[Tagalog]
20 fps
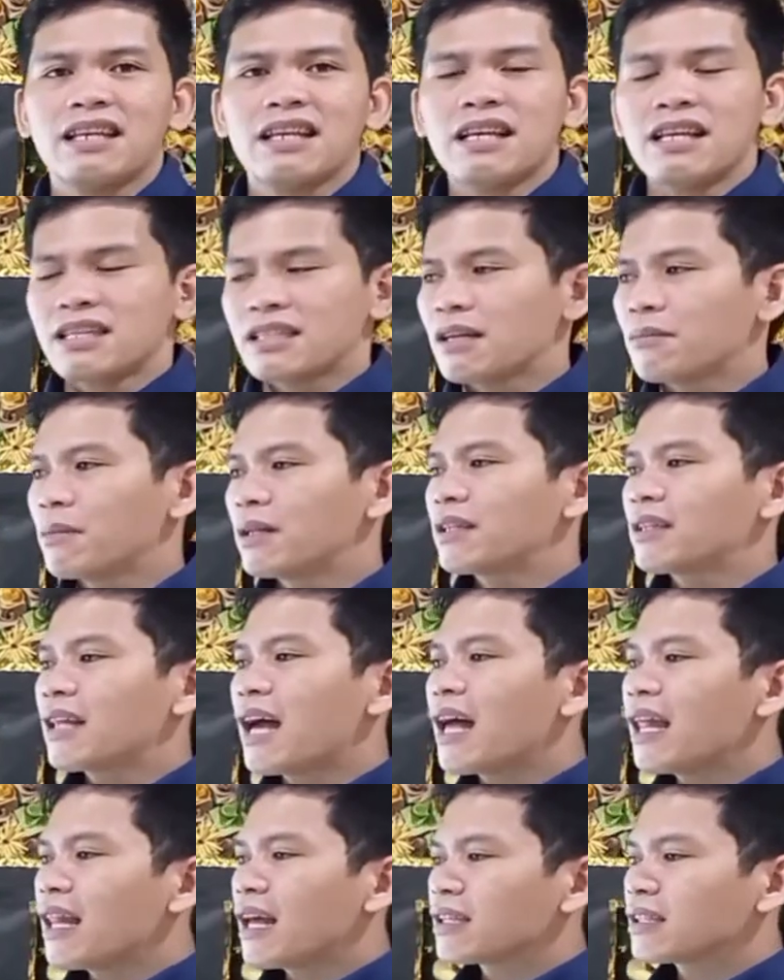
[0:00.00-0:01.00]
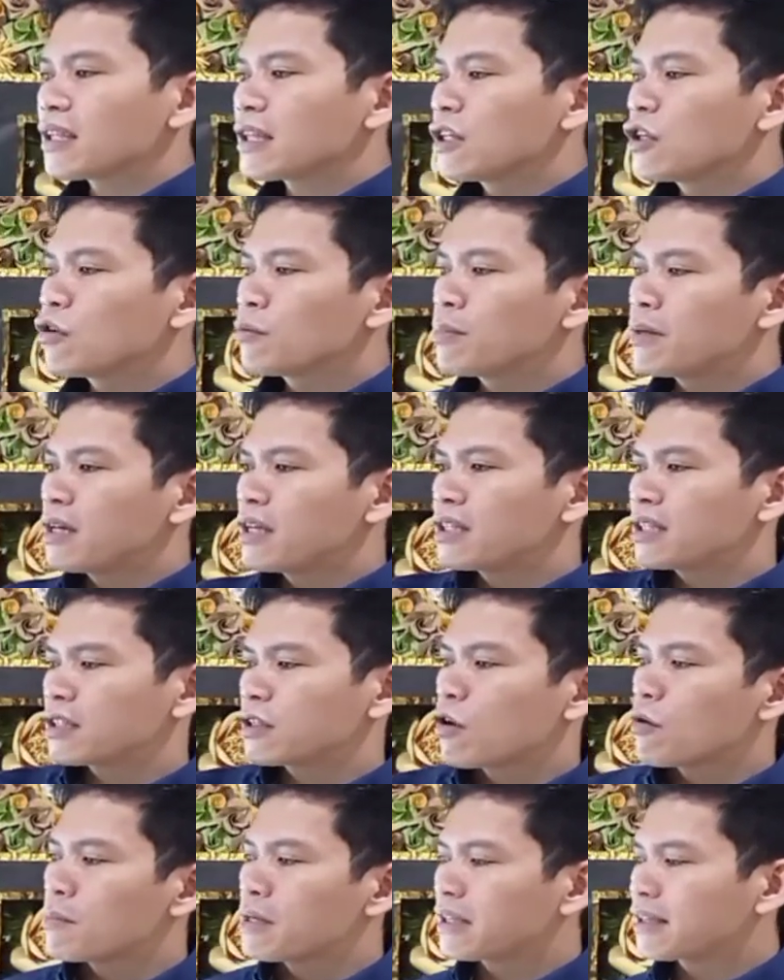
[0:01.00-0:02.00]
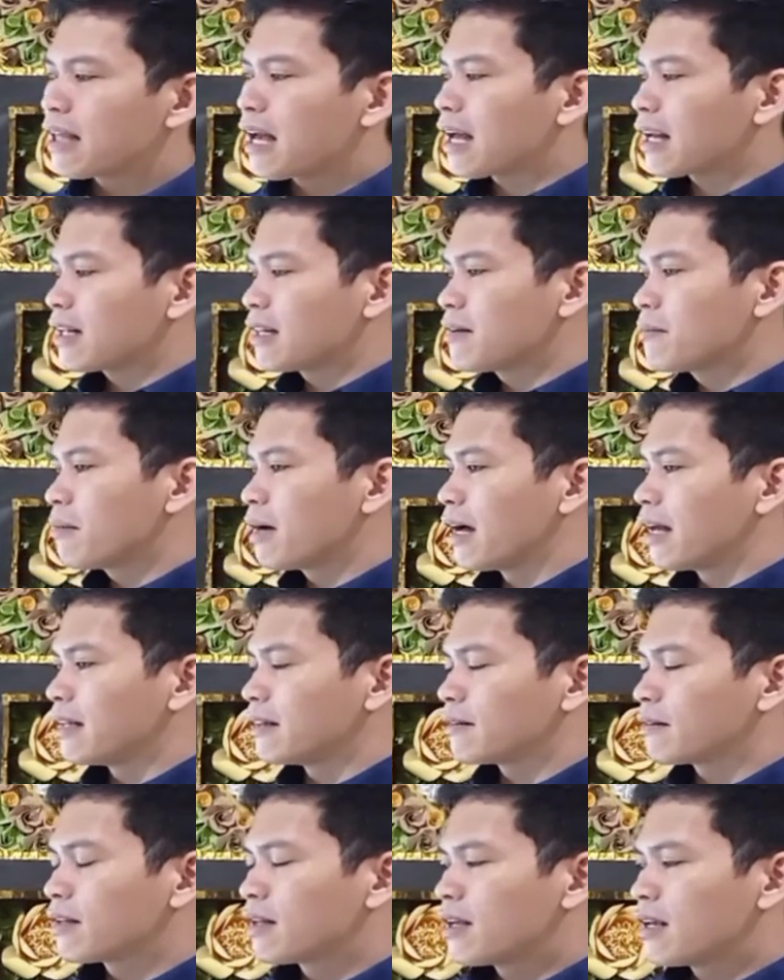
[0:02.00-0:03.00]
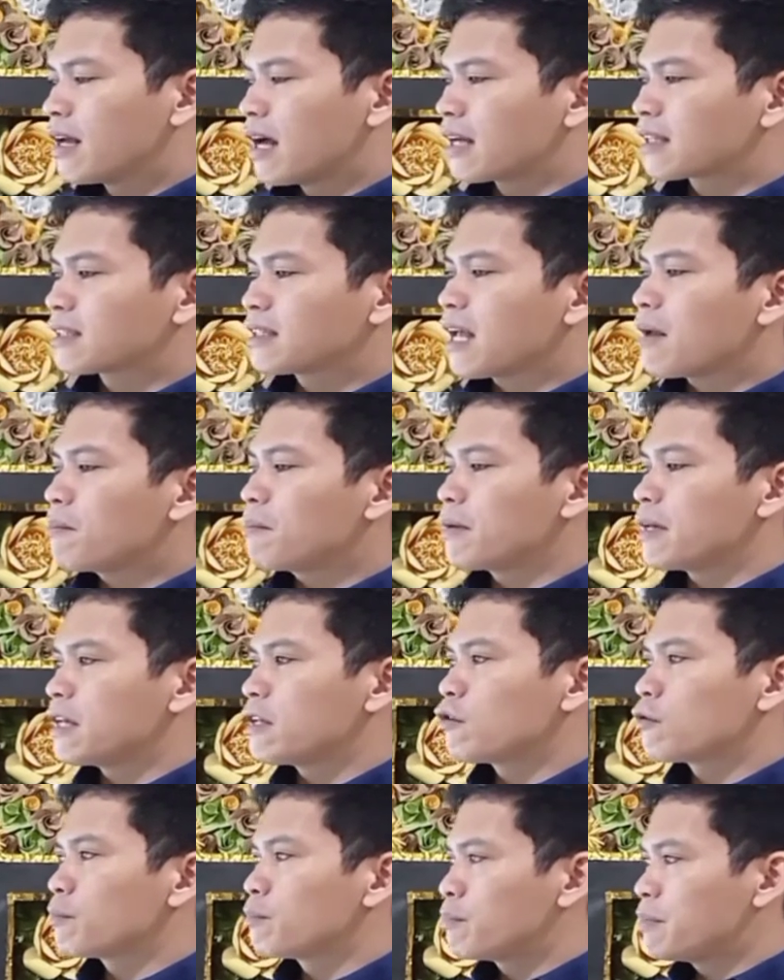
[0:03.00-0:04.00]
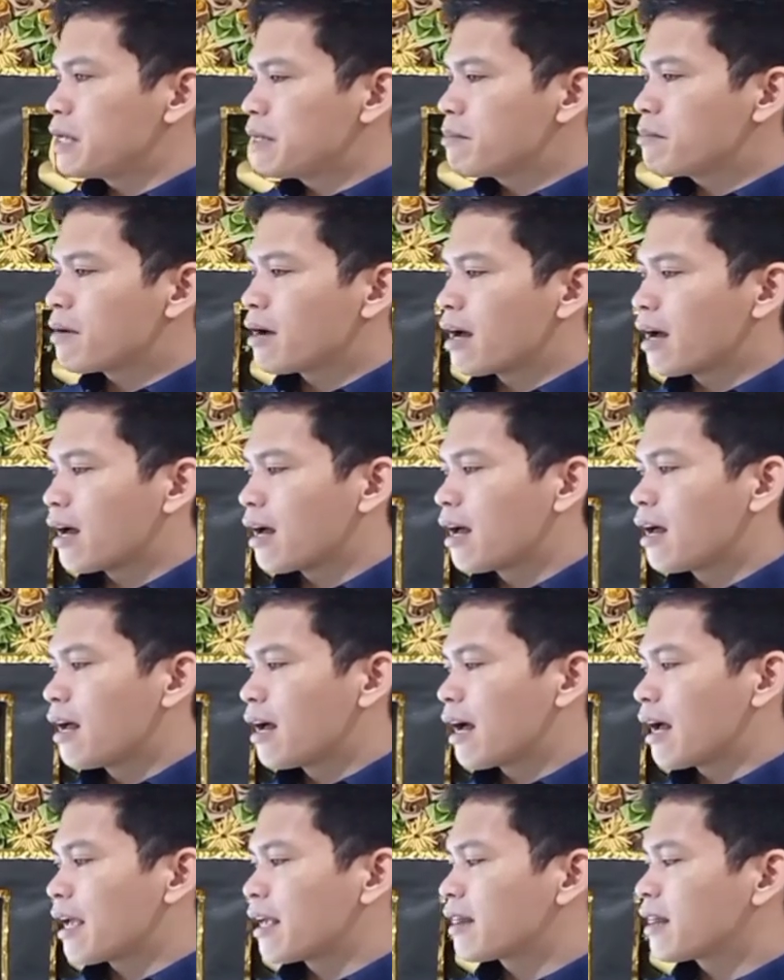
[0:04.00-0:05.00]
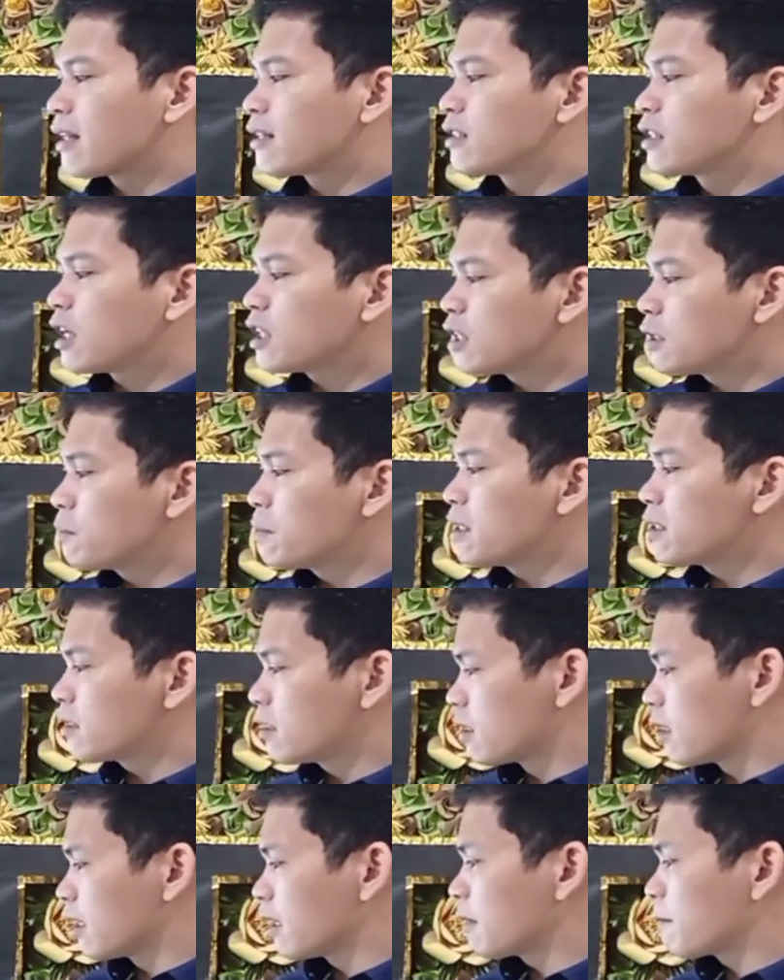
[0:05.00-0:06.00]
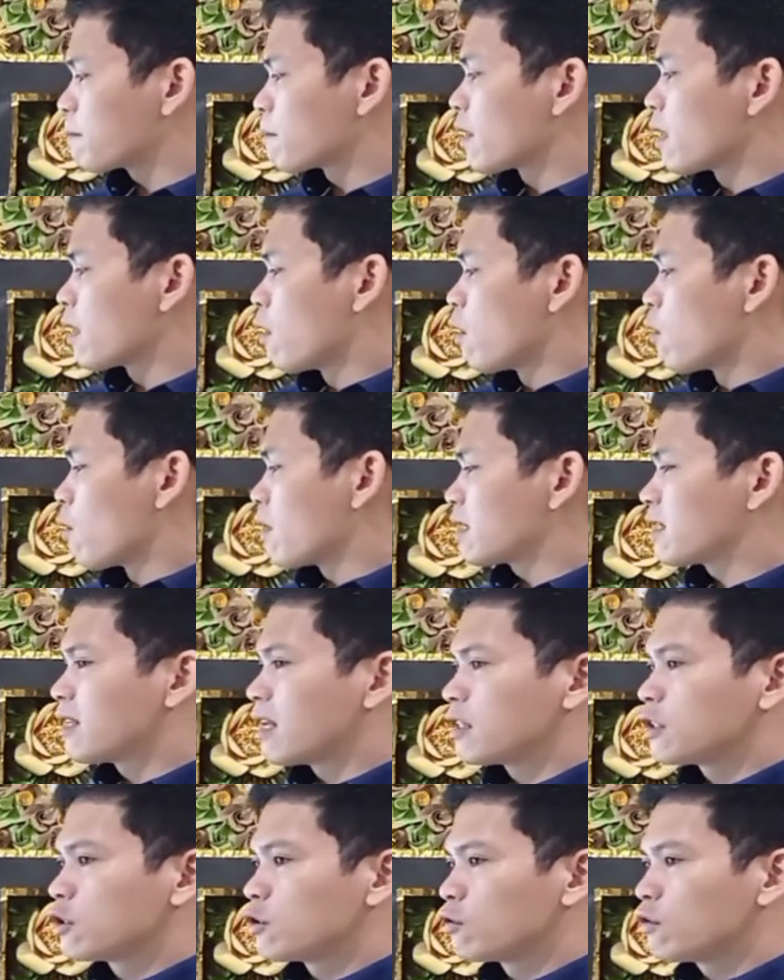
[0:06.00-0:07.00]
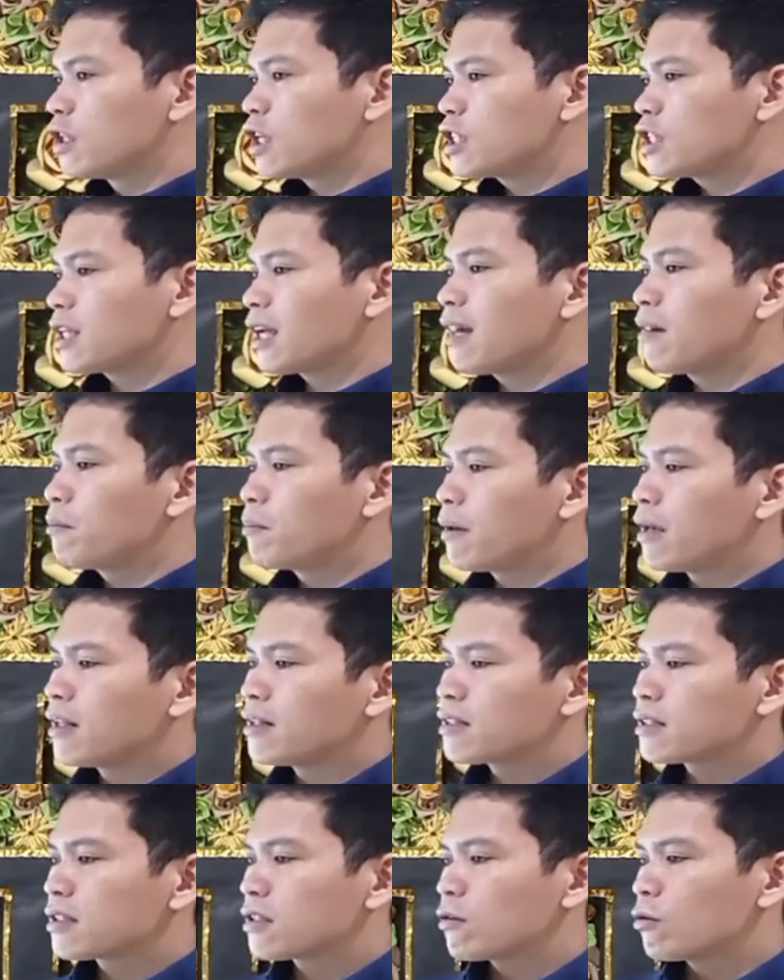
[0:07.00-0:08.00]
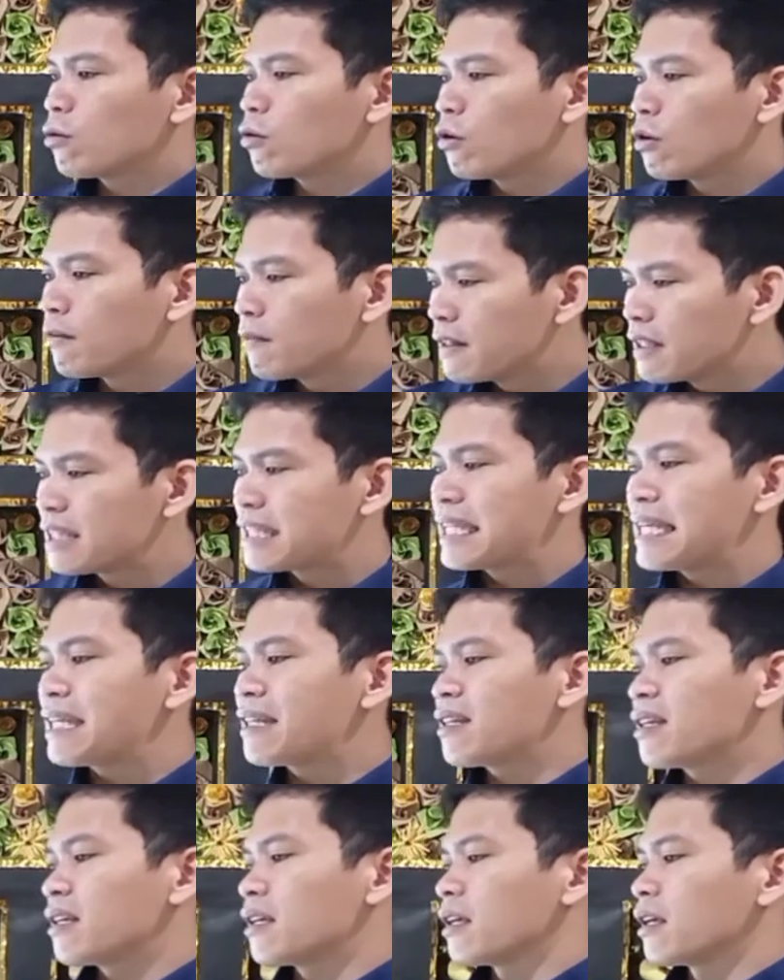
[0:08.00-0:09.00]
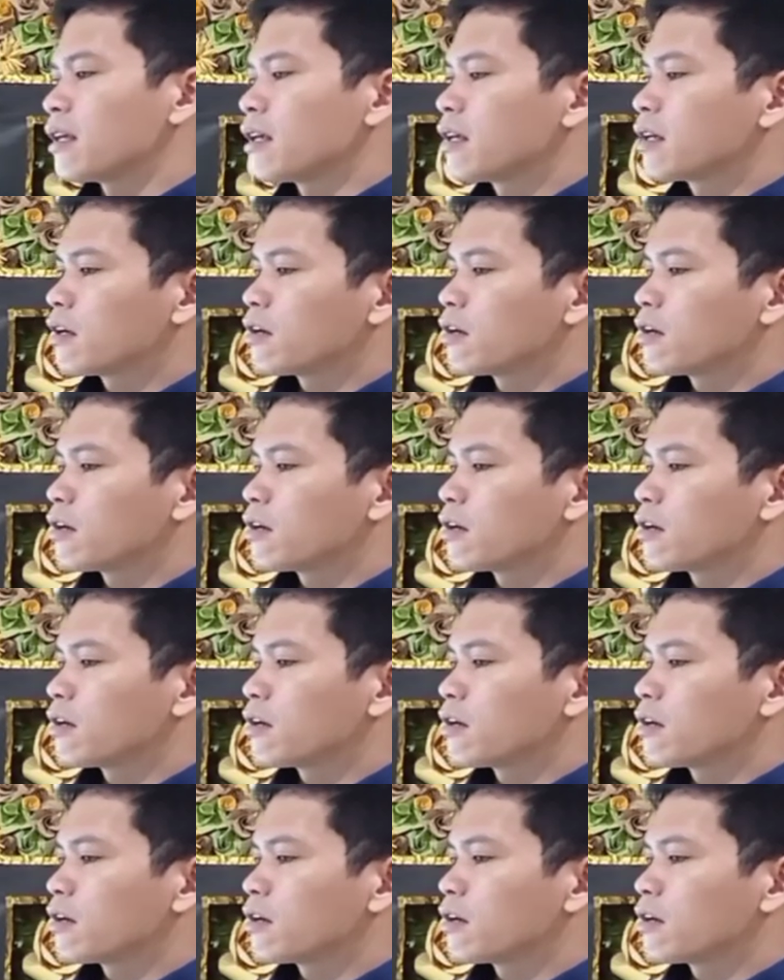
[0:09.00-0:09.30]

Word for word: Samantala, sa UBS commentary naman, ang sabi, yung bima ay the judgment seat was the judicial bench of a city,